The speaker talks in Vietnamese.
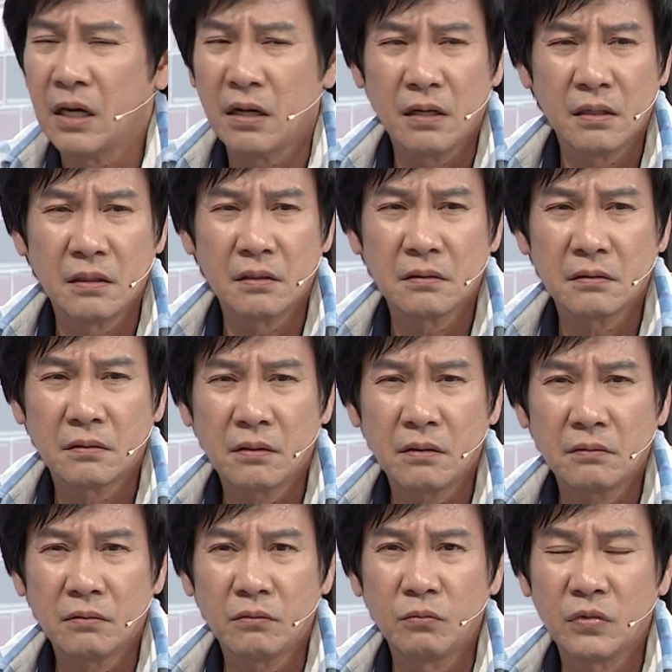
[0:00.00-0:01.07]
mà
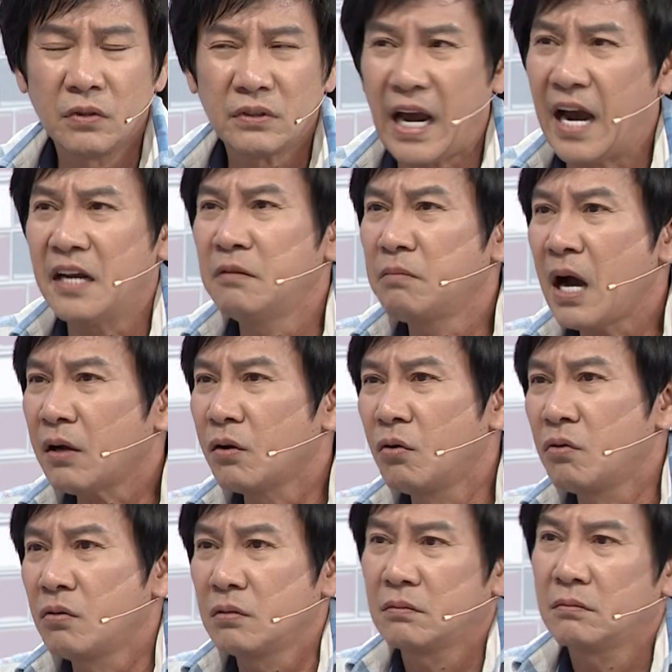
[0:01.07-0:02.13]
chảy nước mắt
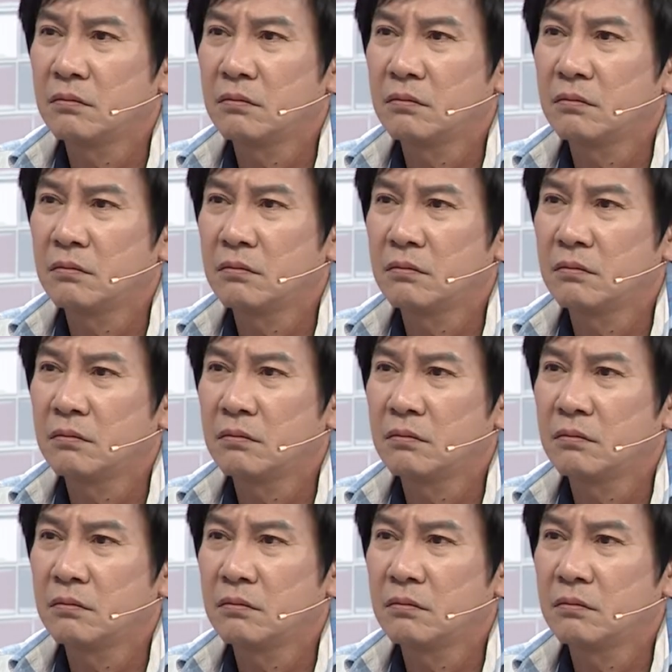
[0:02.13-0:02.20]
luôn.